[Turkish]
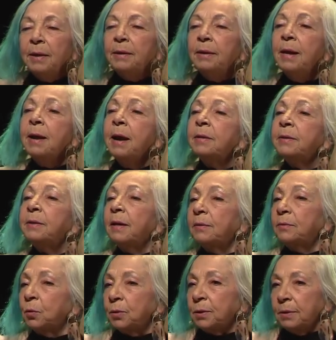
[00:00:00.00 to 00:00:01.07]
Genel
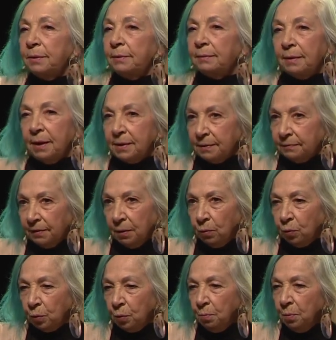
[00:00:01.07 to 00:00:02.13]
Tiyatrosu'na transfer
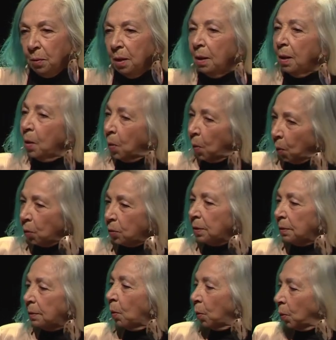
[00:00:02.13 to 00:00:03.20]
oldum.
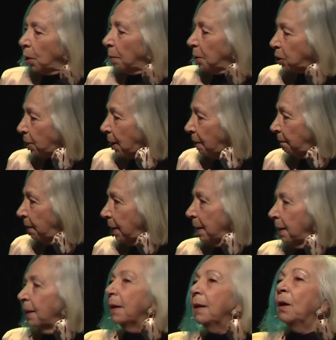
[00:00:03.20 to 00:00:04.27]
Orada da Oya Başar ve
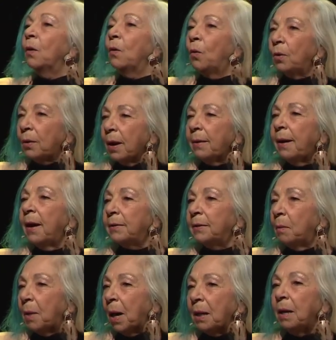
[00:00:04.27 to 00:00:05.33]
Orhan
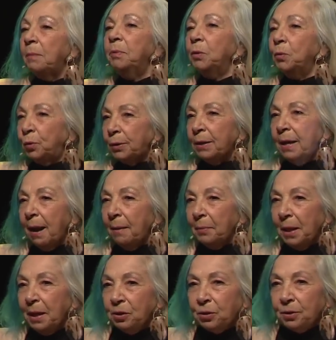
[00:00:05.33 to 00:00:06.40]
Erdamar'la bir üç senem
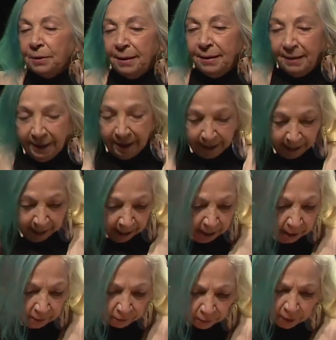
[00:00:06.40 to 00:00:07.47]
geçti.
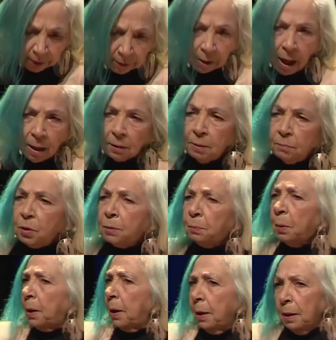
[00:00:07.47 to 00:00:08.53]
Fakat aldığımız
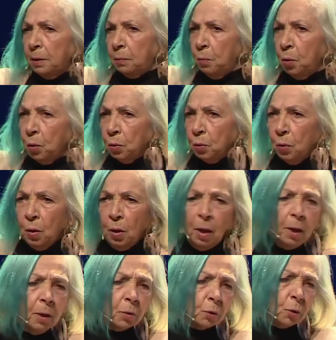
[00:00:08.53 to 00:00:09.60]
para yetmiyordu.
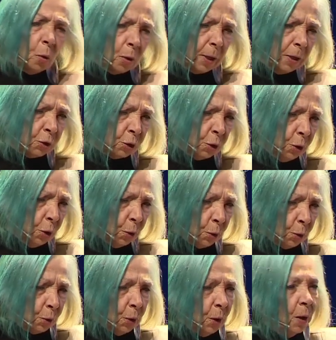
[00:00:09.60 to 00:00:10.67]
Zor
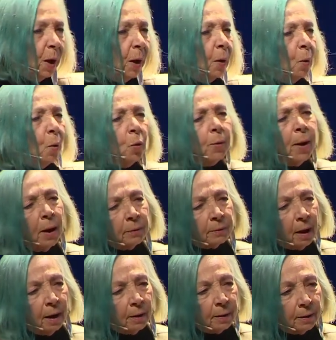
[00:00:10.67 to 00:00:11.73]
geçiniyorduk. 16
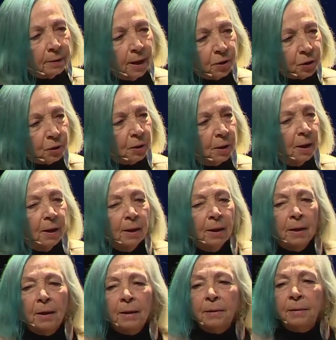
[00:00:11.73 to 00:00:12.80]
arkadaş
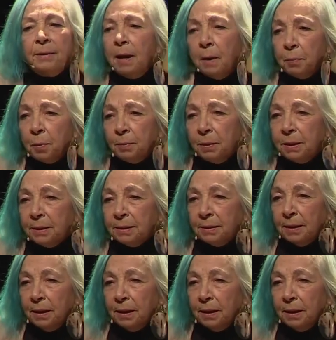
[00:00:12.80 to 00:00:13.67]
ne yapabiliriz